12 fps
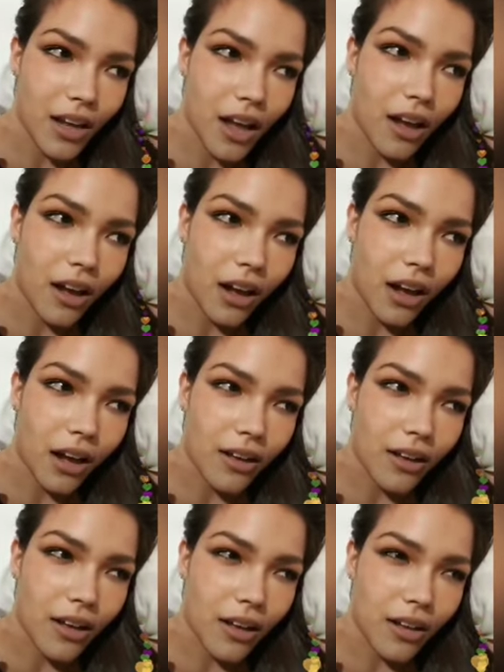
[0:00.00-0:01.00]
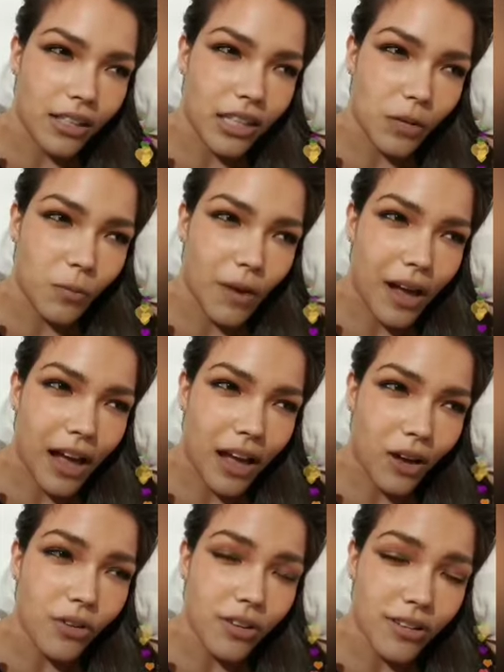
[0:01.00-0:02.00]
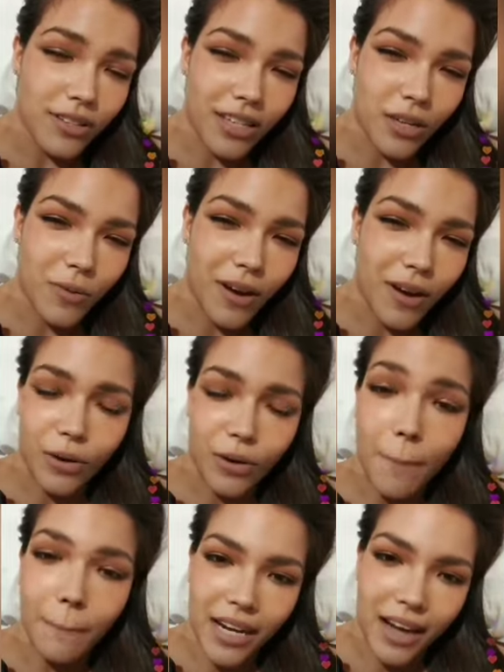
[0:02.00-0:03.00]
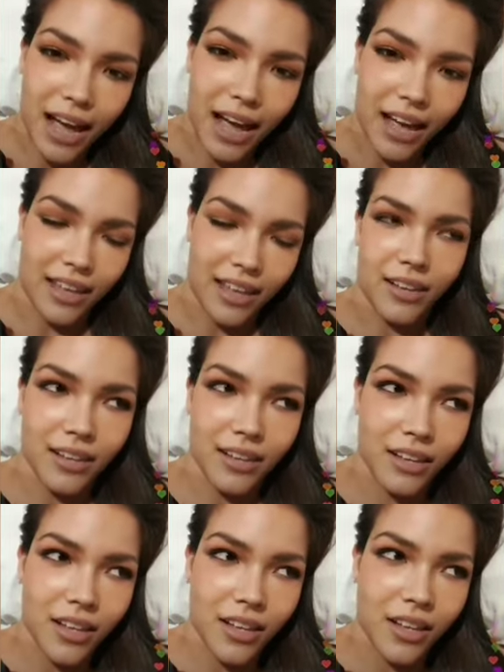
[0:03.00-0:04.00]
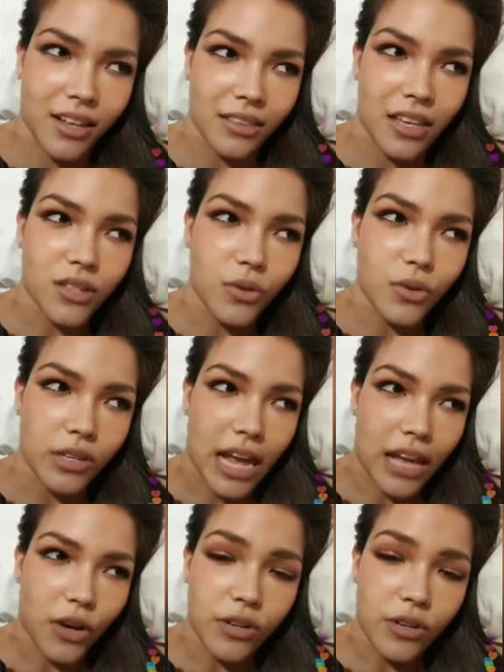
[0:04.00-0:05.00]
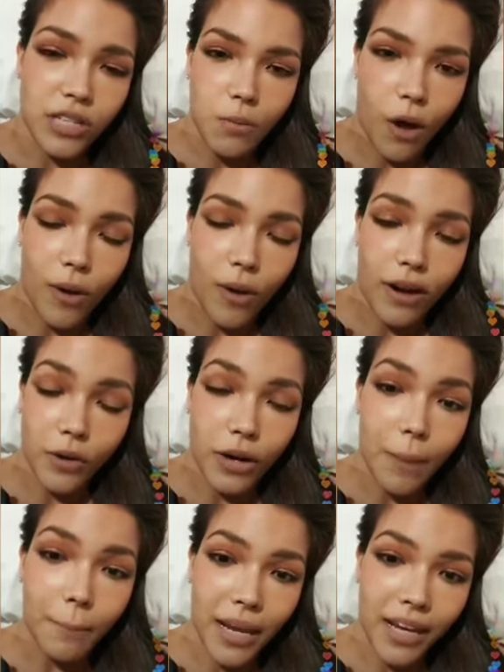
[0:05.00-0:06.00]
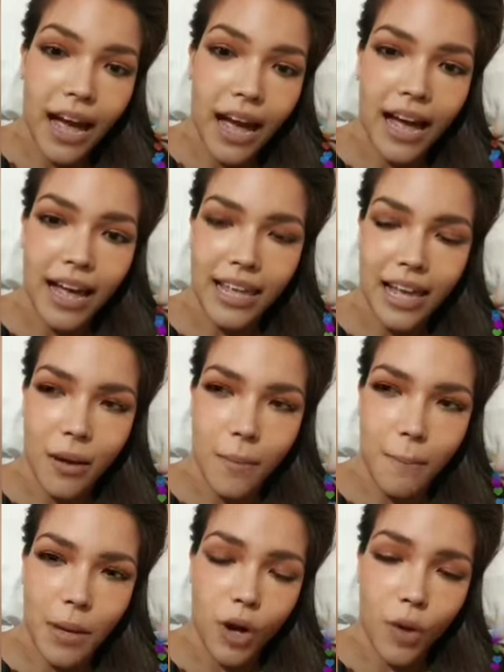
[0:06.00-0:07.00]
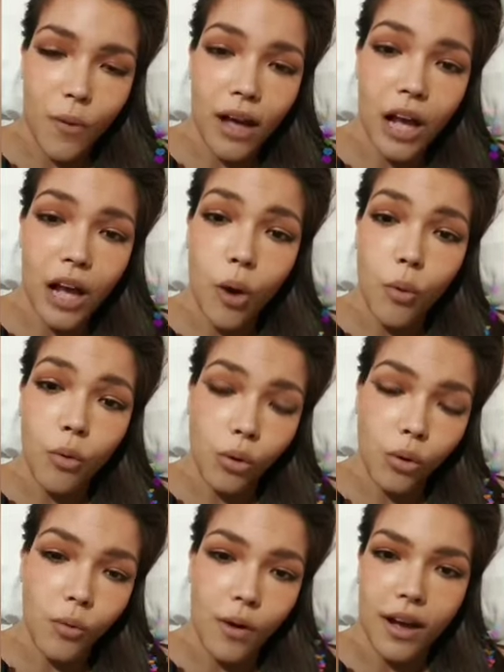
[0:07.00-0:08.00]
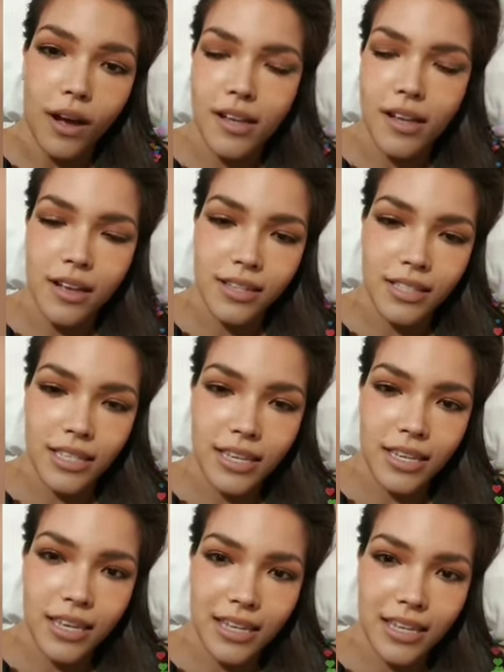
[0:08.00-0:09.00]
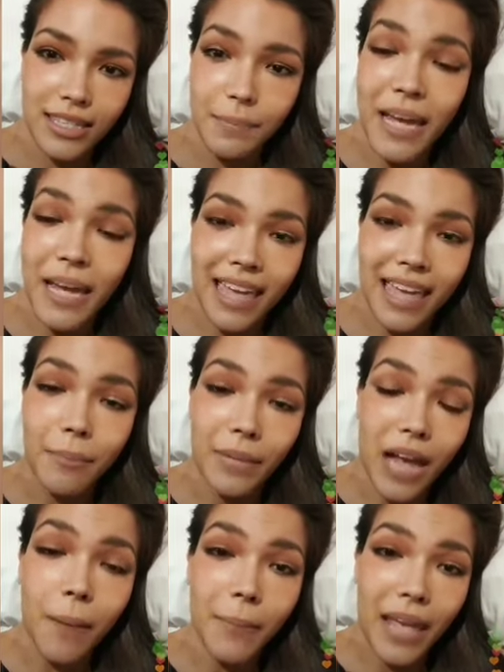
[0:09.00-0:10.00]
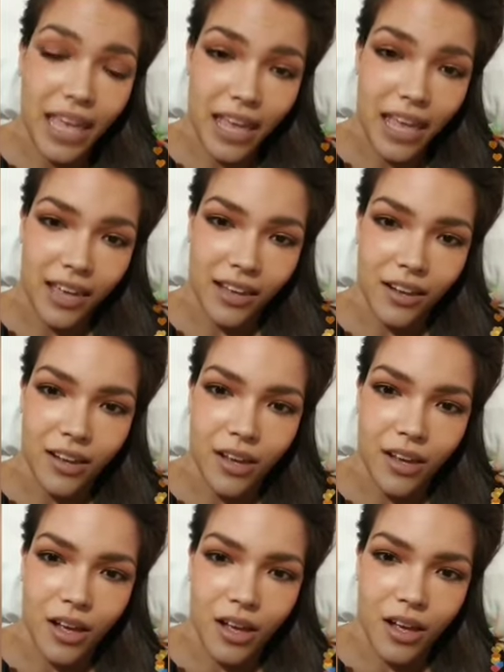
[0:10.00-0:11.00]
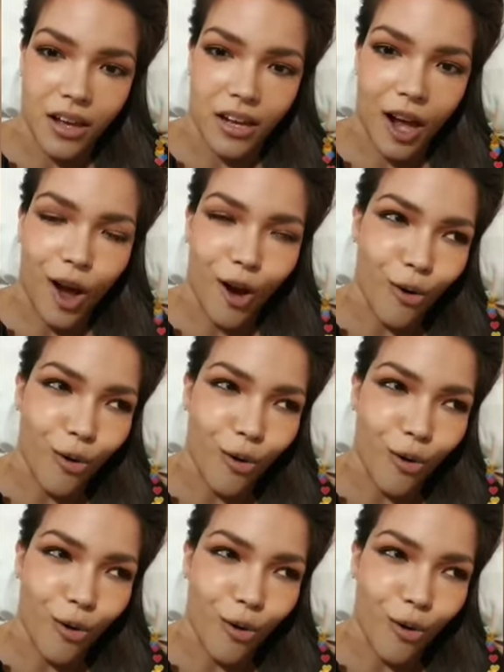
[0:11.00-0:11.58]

อ่า คิดว่าคนอื่นจะคิดว่าเราทำไม่ได้ แต่ส่วนใหญ่คนที่บอกว่าเราทำไม่ได้อะเป็นเพราะว่าเขากลัวที่จะพยายามทำเอง เขา